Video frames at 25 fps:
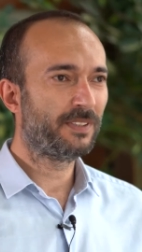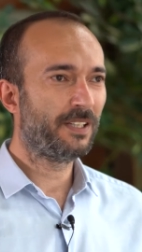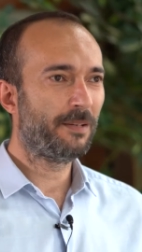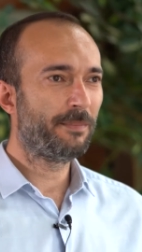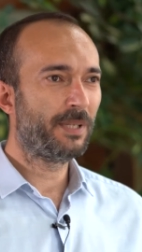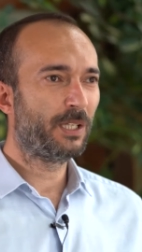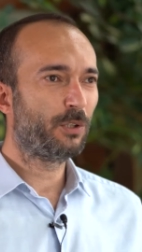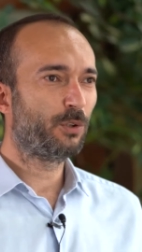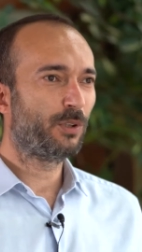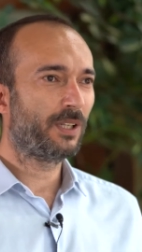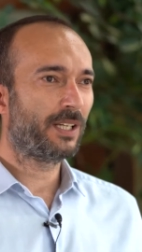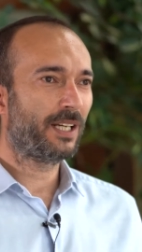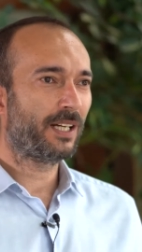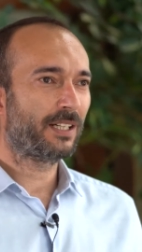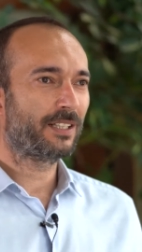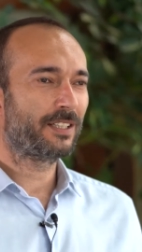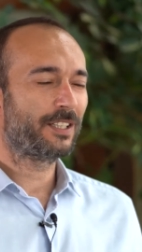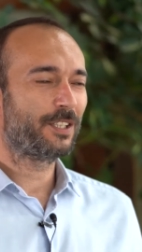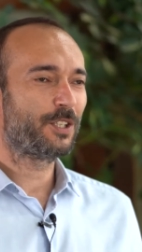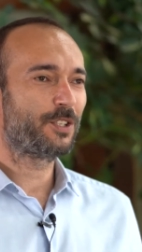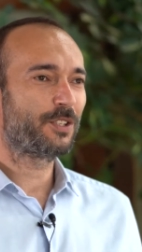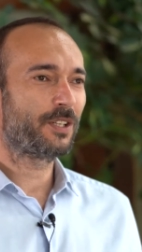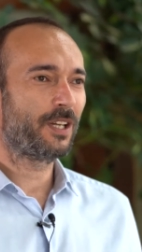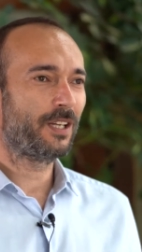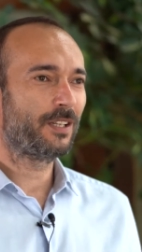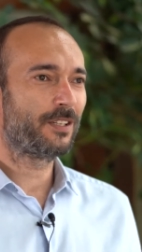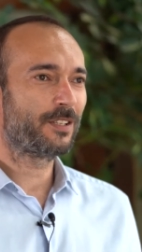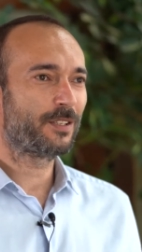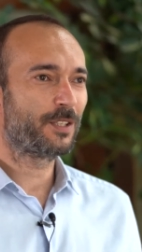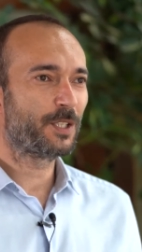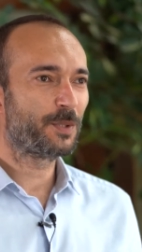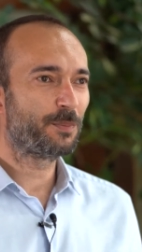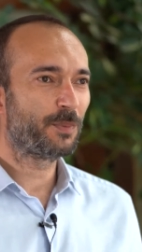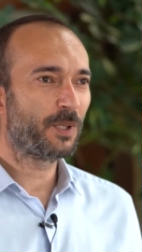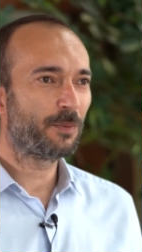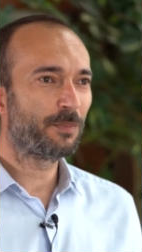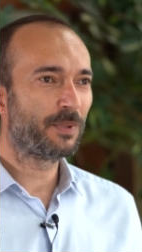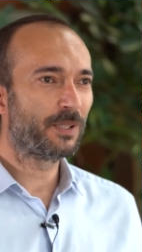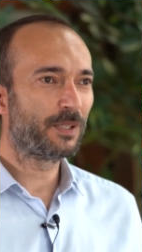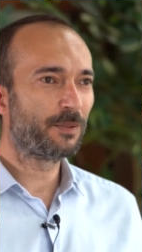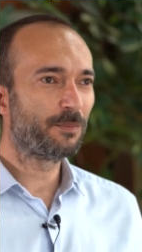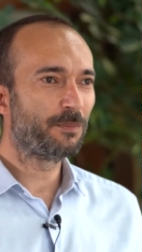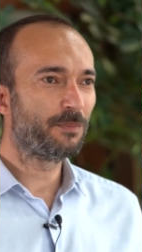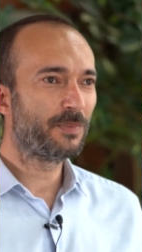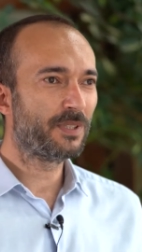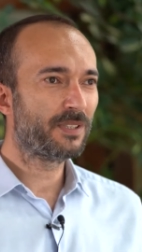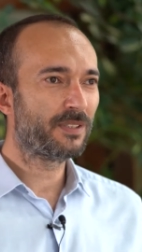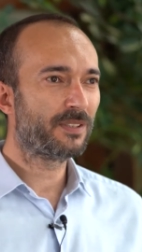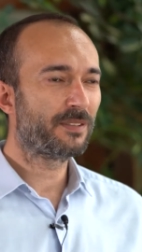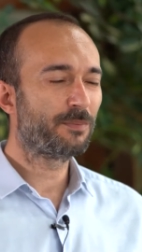Temel olarak iş geliştirme
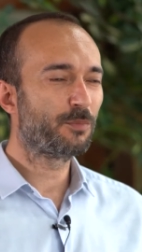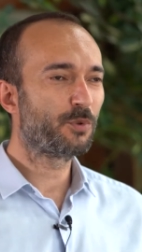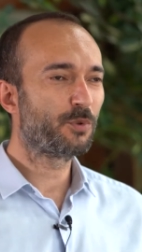birimimiz